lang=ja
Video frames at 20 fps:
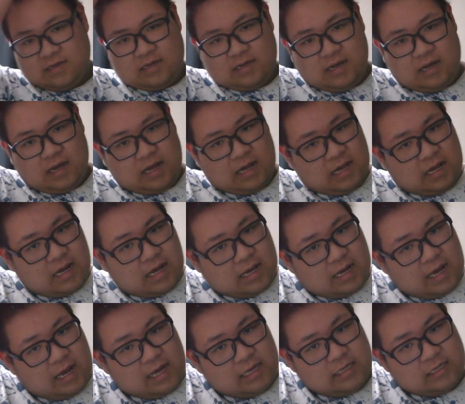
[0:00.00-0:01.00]

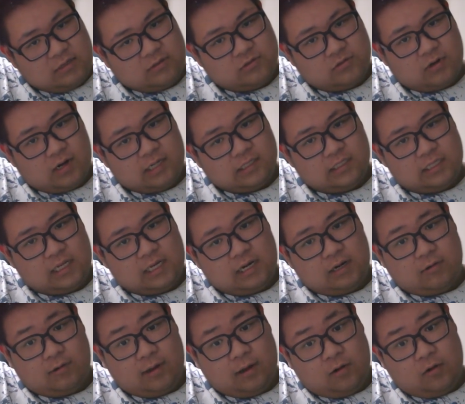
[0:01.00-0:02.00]
あーい、風呂入ってねえ
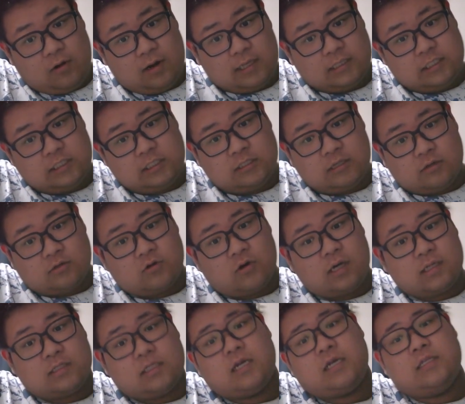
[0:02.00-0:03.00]
から俺。俺実は風呂
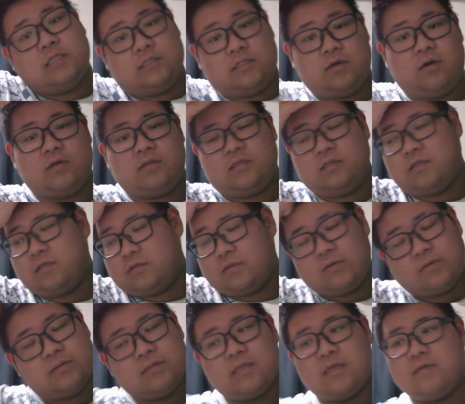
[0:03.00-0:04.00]
入ってないんですよ。って言って、
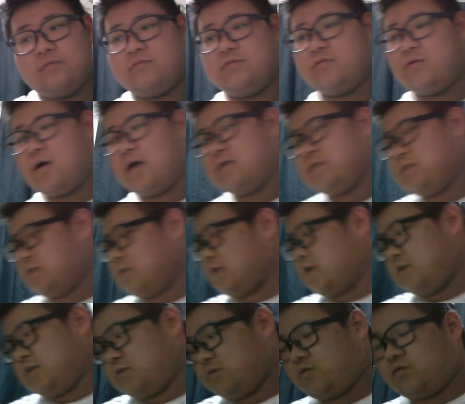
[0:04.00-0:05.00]
そんな風呂入ってな
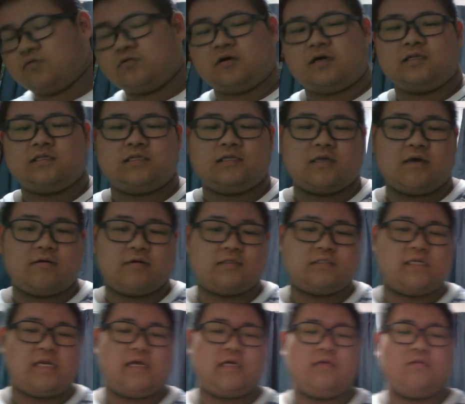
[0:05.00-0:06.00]
いっていうほど入ってないわけ
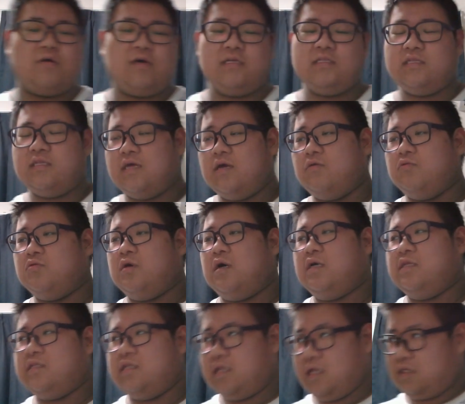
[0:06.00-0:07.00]
じゃないけど、入ってないことは
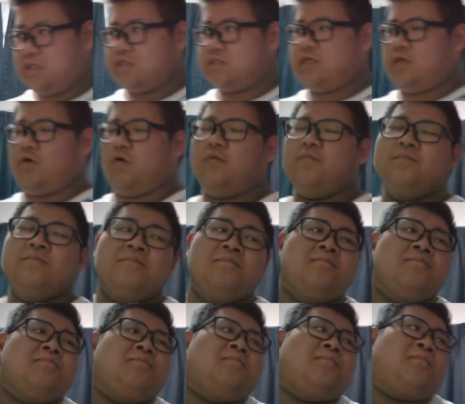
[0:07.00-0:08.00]
入ってないんですけど、
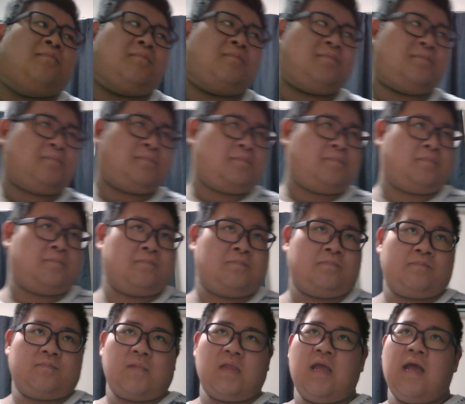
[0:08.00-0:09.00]

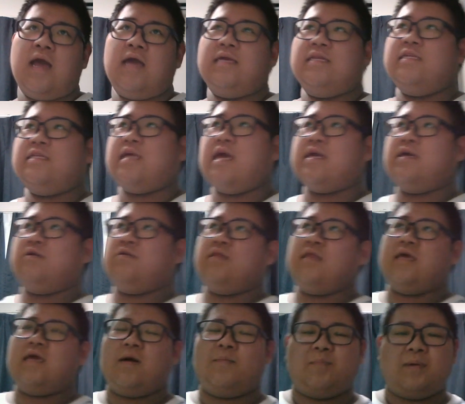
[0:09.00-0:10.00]
うーん、入りたいけど
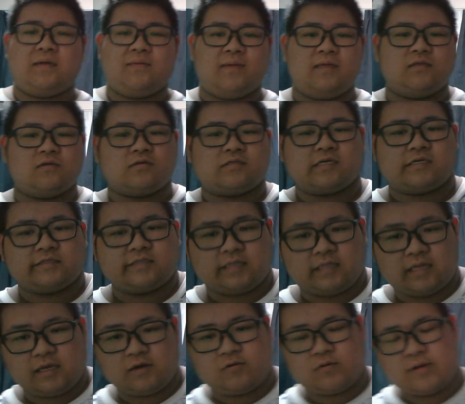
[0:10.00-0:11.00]
ね、やっぱりめんどくさくて
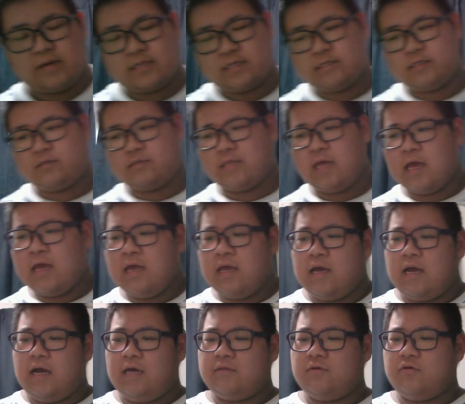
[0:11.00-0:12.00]
ね、俺はなんだろうな、
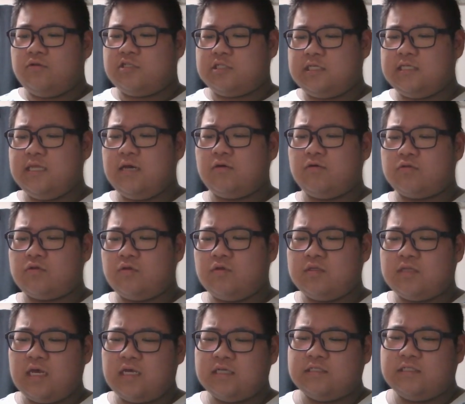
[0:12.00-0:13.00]
あの、好きなこと
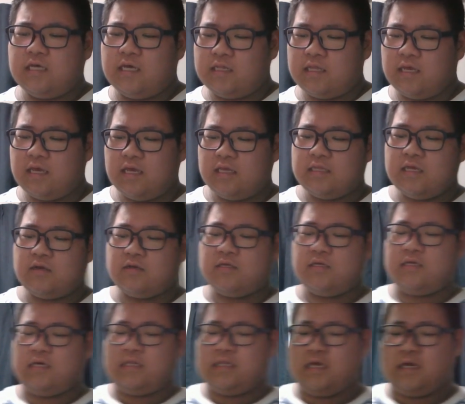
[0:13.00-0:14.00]
に対してはね、
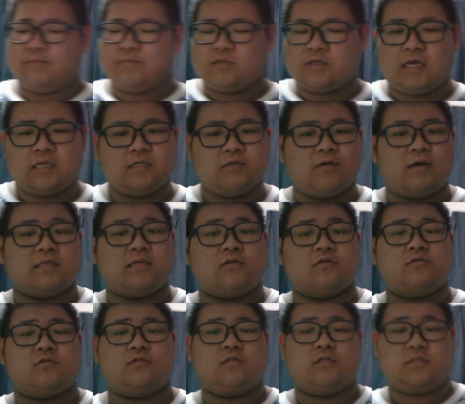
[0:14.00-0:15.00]
エネルギーがね、無限に湧いて
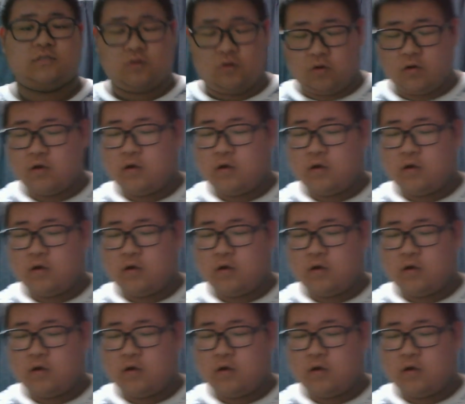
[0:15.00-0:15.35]
くるんですよ。